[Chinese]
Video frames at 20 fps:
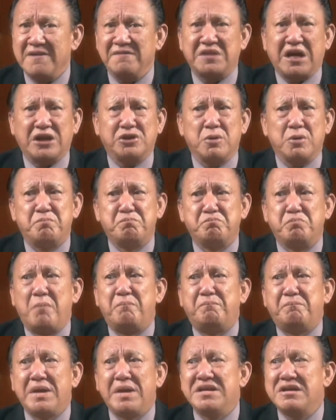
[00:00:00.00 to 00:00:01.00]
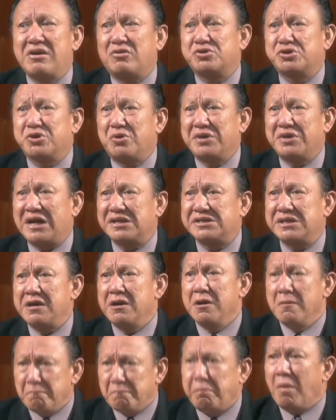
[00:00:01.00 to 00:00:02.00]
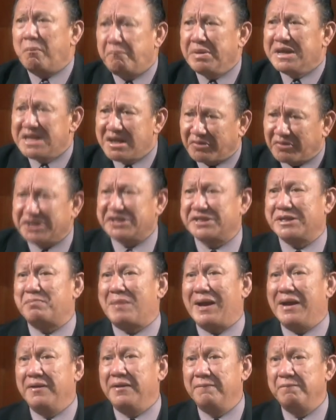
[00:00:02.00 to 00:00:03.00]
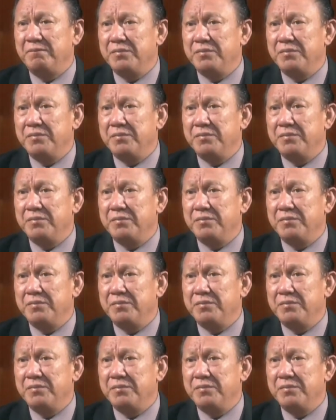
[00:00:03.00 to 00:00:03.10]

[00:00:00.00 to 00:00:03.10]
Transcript: 他就不必要受那些不必要的失败。